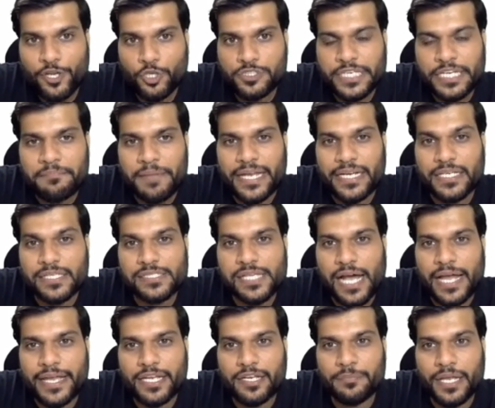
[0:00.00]
थ्री माइनस
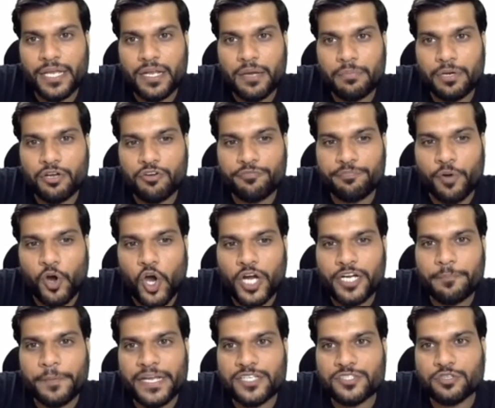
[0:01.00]
आयन में नंबर ऑफ
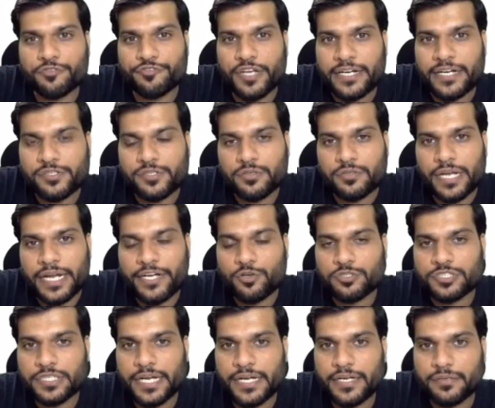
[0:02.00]
बॉन्ड पेयर ऑफ इलेक्ट्रॉन
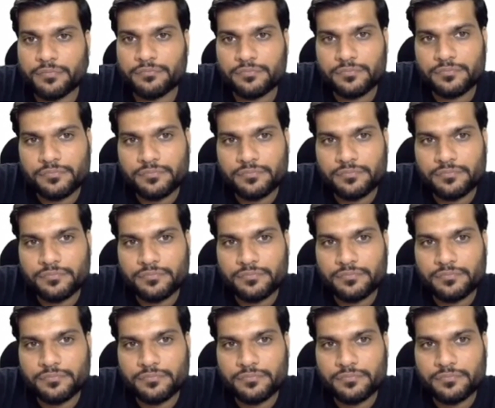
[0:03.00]
नाइट्रोजन आइटम